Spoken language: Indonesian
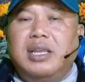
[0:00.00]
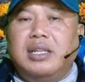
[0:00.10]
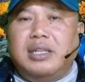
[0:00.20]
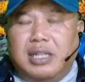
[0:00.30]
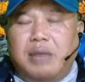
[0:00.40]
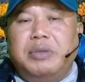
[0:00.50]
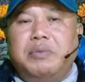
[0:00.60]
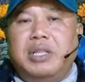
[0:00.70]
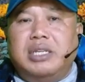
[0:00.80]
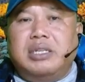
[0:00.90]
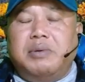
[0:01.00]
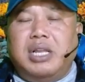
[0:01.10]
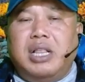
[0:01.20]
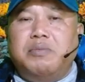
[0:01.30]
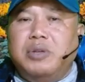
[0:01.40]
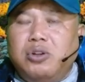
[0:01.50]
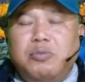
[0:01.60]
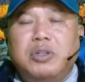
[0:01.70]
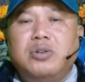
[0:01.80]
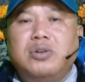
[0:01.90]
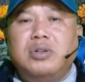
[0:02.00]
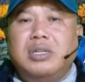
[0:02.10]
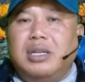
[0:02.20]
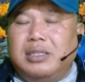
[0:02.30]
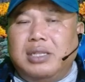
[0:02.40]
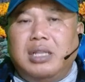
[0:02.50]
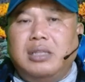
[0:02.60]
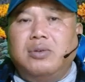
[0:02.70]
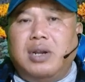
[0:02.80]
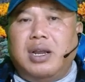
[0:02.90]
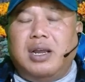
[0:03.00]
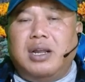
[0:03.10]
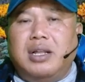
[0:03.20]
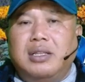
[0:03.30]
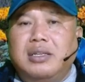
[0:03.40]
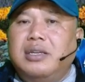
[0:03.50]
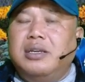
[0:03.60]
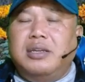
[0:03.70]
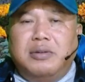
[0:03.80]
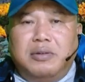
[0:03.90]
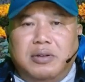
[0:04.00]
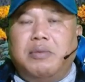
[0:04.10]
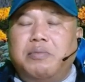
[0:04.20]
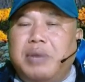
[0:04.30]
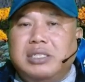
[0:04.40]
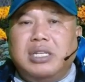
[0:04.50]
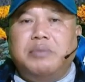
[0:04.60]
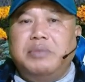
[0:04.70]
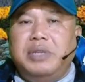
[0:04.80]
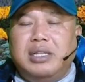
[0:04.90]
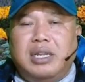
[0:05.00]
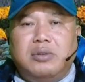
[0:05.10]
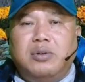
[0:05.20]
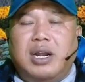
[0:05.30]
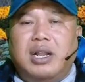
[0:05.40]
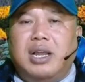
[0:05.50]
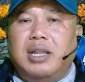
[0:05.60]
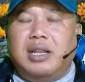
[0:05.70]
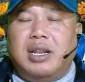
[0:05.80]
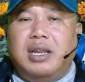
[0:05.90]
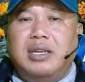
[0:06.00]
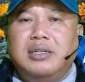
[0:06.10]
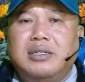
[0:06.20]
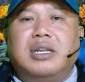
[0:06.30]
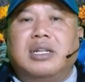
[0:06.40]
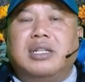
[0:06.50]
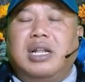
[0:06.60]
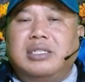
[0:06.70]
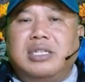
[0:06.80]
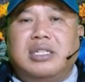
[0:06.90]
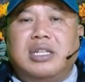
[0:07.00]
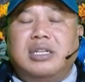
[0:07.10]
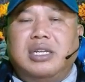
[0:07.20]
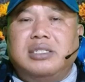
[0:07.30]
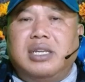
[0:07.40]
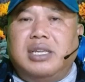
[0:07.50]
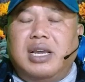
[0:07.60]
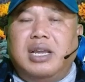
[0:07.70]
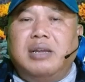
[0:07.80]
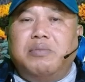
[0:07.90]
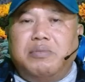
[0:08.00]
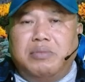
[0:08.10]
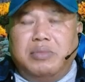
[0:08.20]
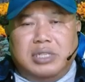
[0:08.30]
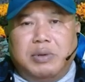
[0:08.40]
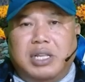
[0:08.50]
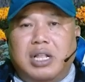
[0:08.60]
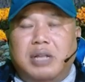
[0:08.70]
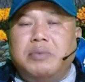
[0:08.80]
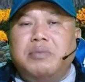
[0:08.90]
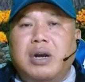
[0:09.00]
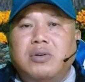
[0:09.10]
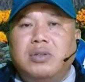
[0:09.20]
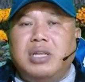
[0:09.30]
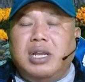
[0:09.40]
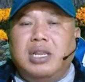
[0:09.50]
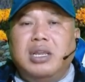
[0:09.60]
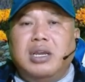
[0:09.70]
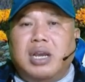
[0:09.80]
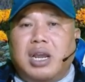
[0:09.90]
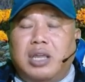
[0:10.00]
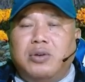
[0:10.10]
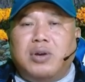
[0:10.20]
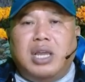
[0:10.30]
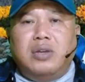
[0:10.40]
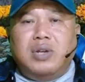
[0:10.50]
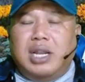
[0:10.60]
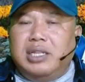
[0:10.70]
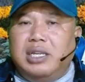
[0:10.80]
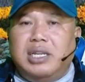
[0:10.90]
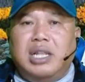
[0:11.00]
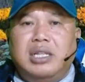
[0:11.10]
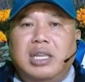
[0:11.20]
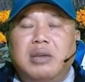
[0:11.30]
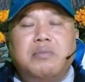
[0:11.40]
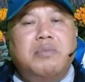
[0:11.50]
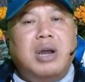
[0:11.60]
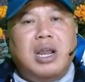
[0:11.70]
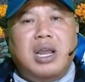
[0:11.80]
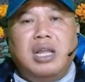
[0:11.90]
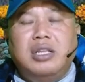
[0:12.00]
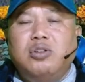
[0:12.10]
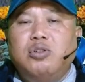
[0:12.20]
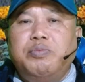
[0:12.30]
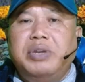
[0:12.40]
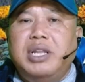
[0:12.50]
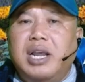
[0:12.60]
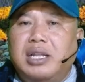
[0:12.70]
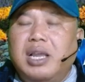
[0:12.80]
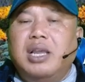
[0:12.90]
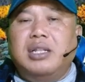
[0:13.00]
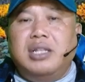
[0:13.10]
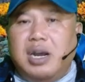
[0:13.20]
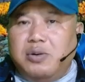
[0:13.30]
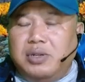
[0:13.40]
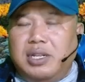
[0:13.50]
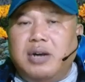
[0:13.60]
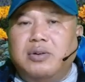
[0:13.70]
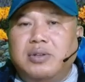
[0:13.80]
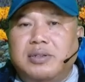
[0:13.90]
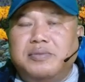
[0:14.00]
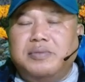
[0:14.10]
Tetapi bila sahabat alam betul-betul natural, baskrip yang natural adalah dari seternya saja, sahabat alam membangun dari kayu-kayu, ranting-ranting, bahkan ditutupi dengan daun-daun.